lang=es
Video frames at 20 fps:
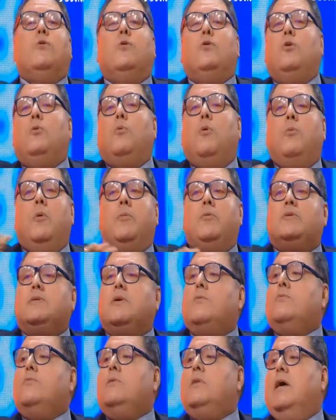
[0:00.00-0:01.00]
todos nos volvemos
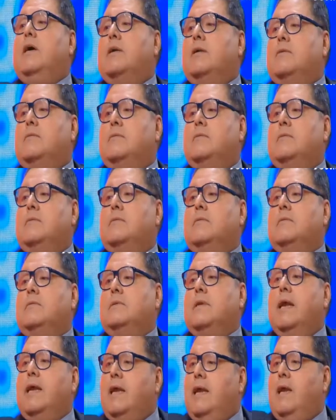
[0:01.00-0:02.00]
a juntar.
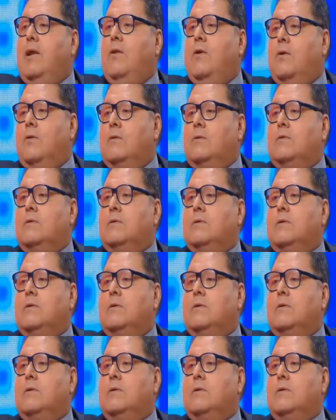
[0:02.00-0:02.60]
Tranquilo.